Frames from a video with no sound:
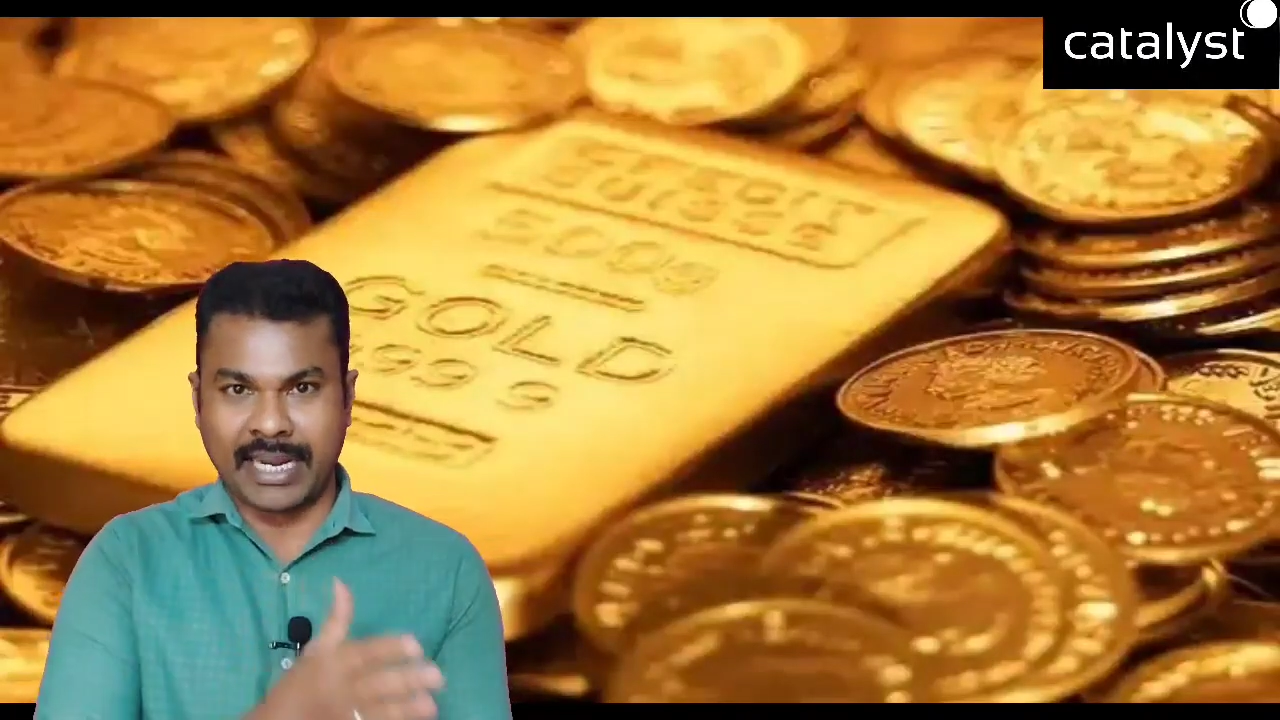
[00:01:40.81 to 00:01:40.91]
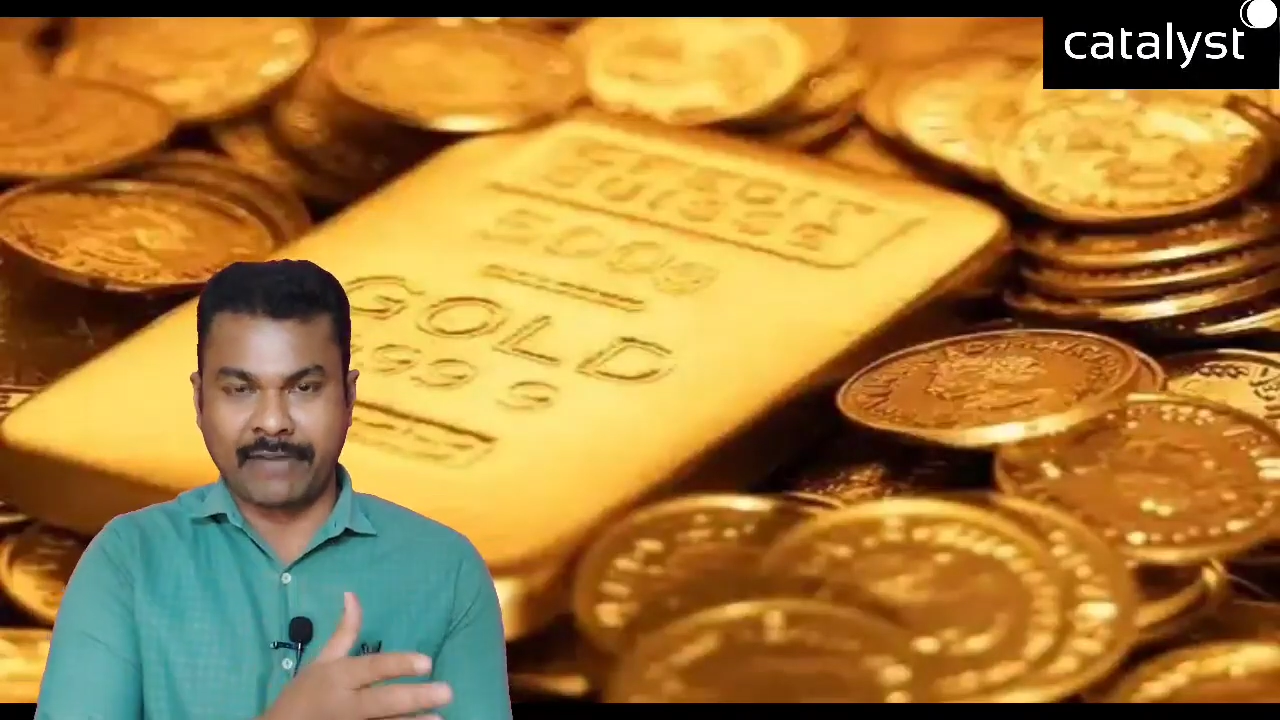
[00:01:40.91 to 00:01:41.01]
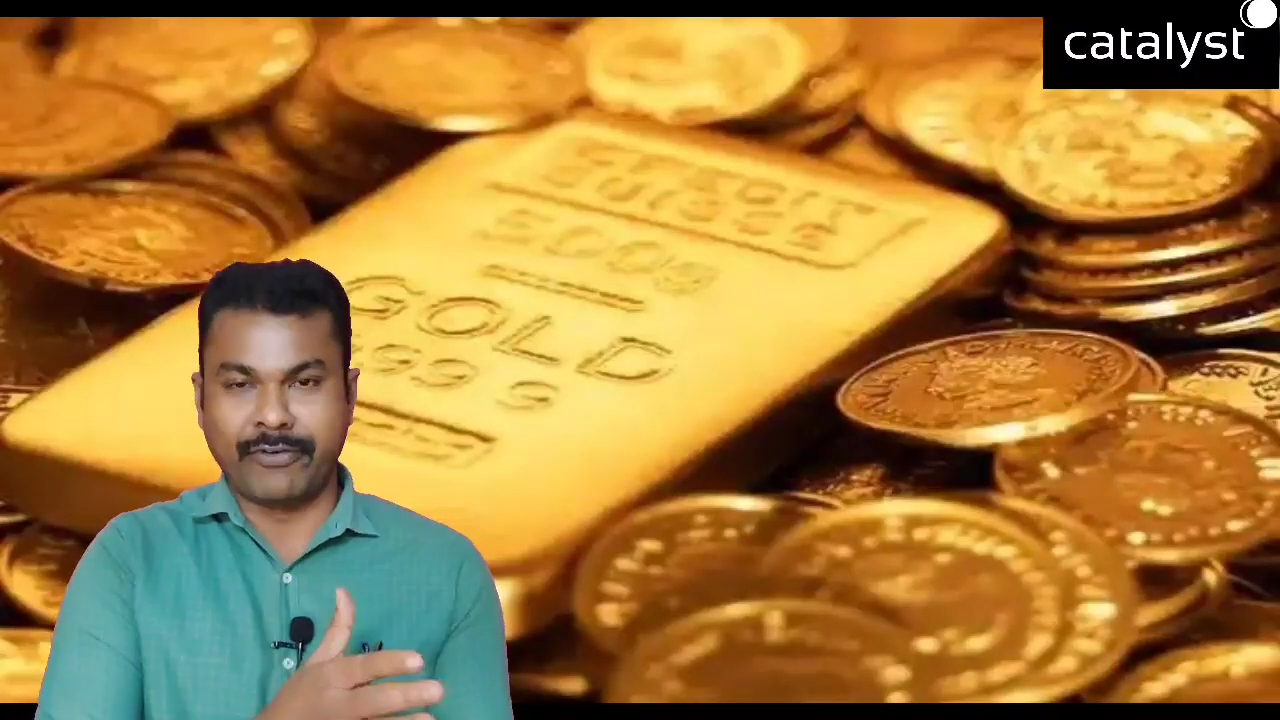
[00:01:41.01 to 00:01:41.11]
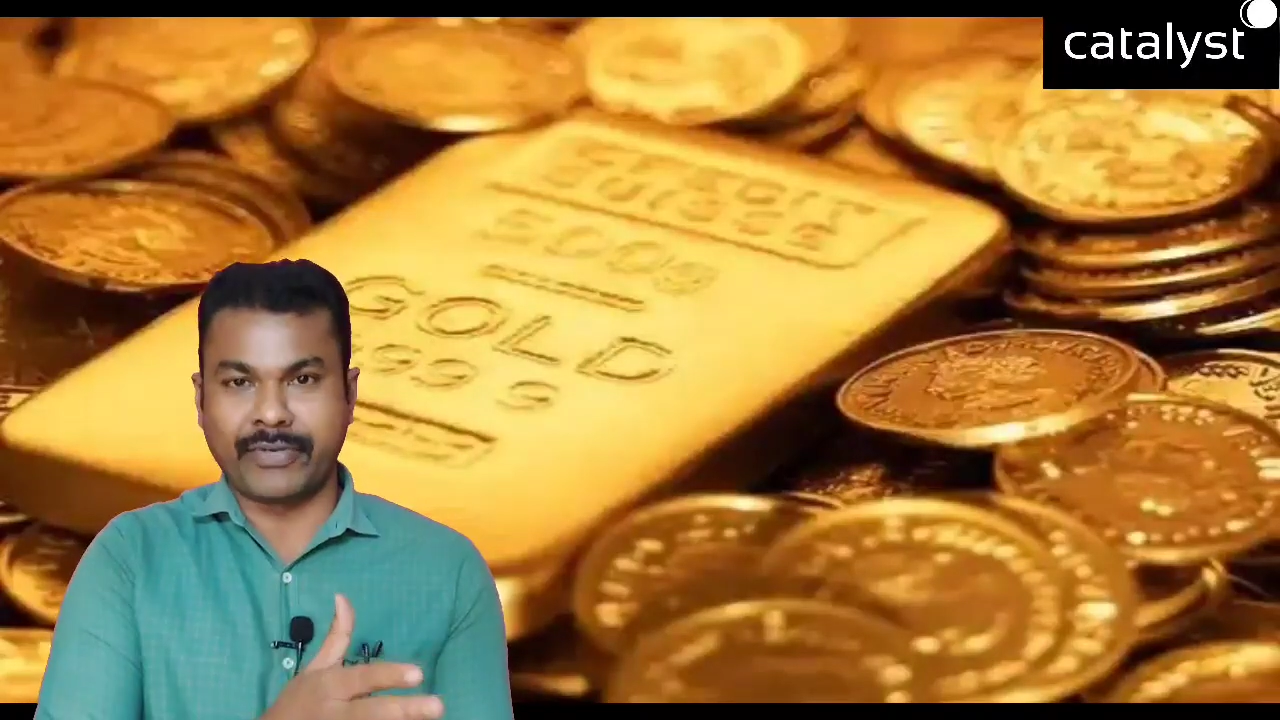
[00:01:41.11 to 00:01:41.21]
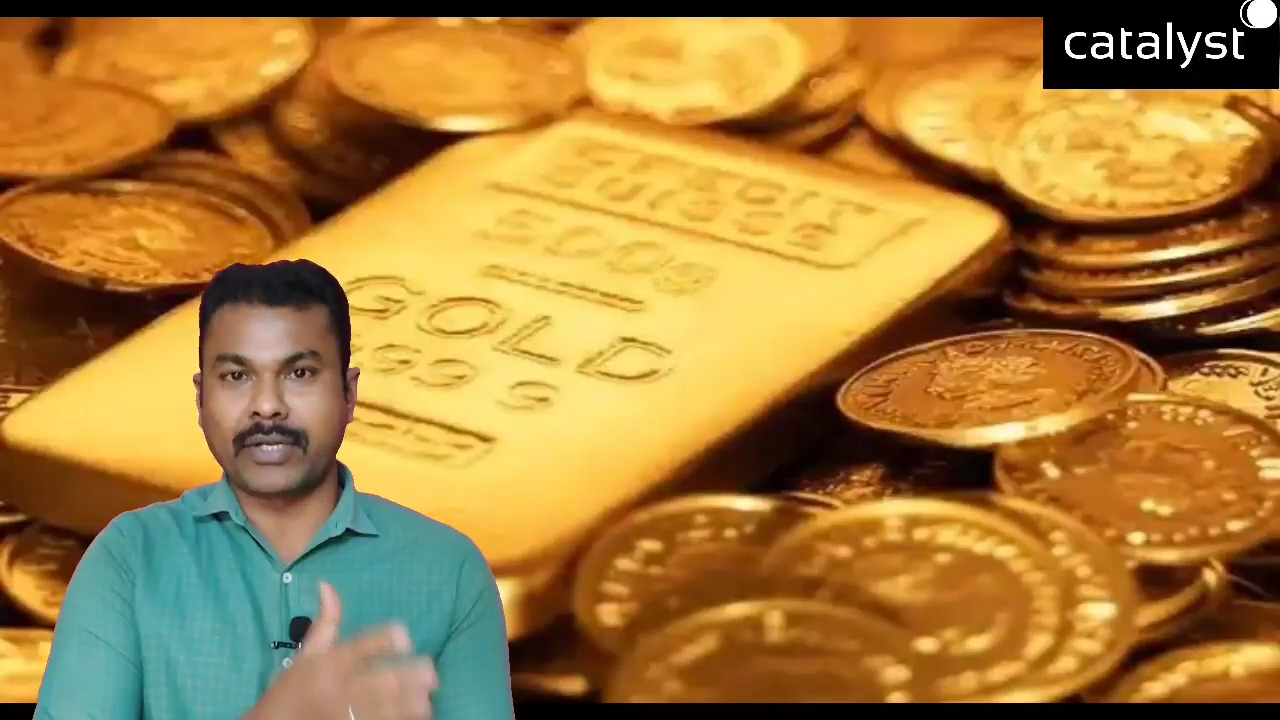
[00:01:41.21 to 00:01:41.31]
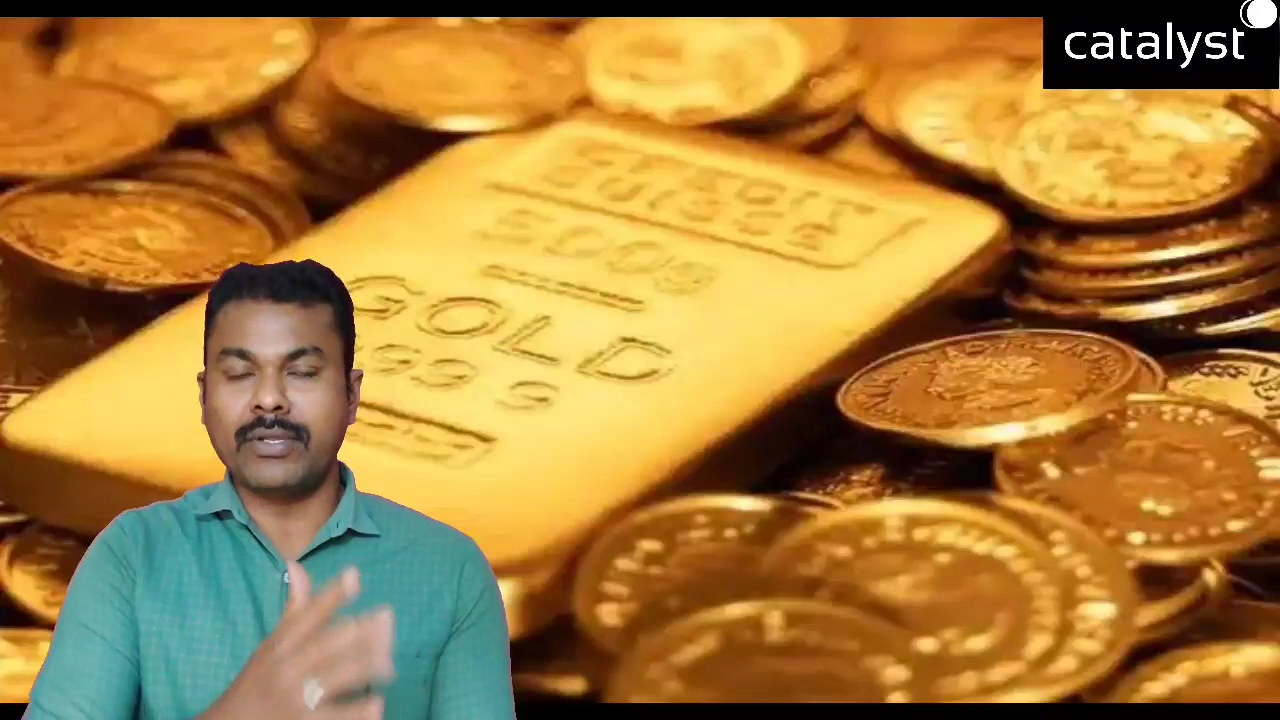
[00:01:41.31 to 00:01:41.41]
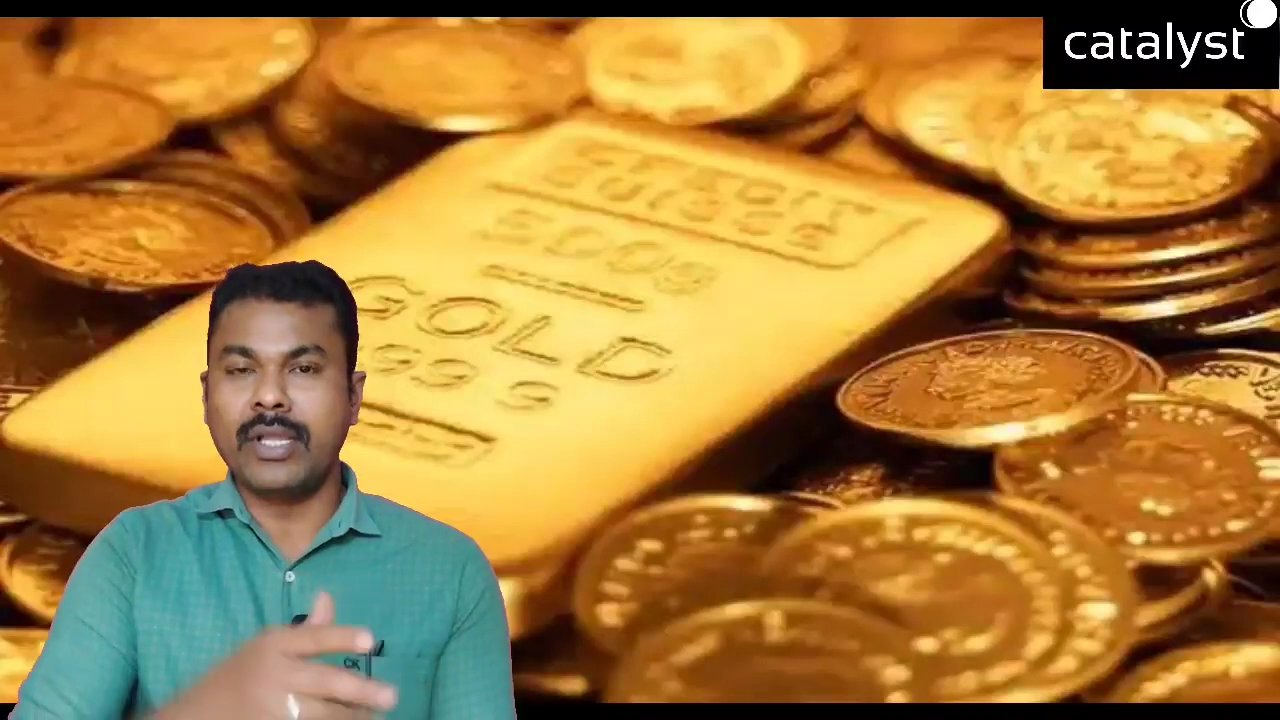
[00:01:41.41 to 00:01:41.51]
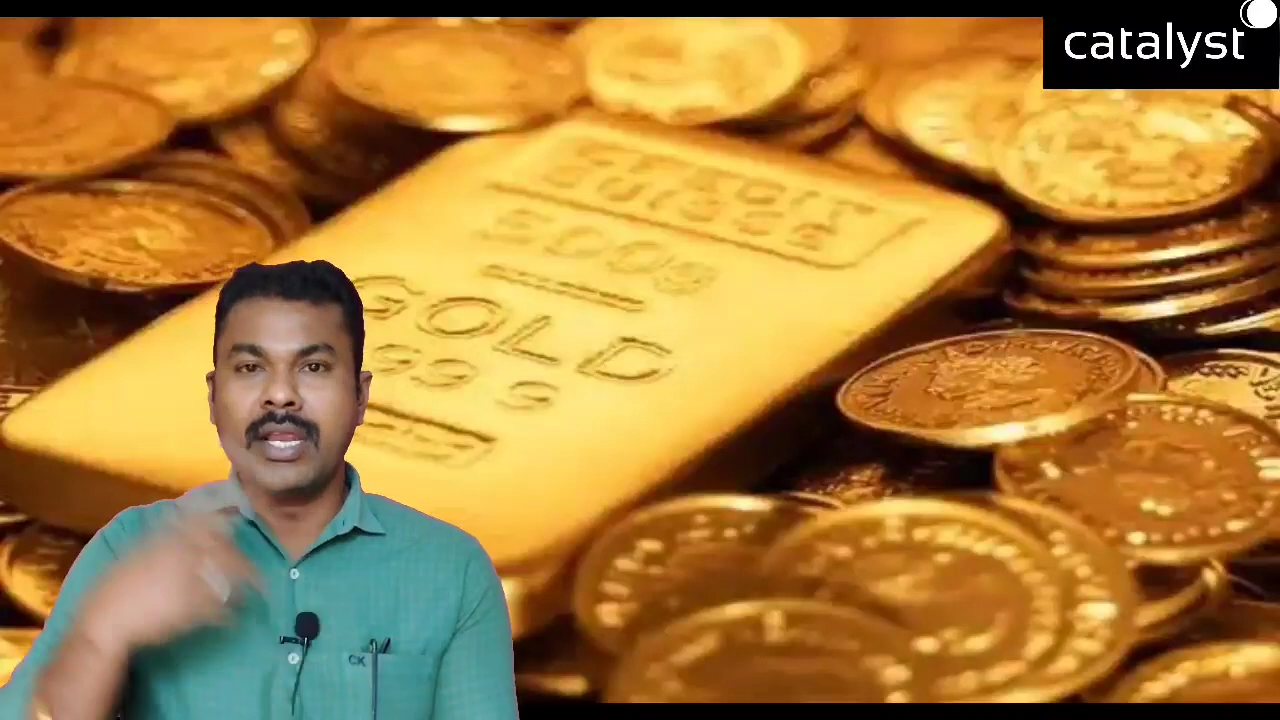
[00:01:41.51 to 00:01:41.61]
నైన్ ఫిఫ్టీ టు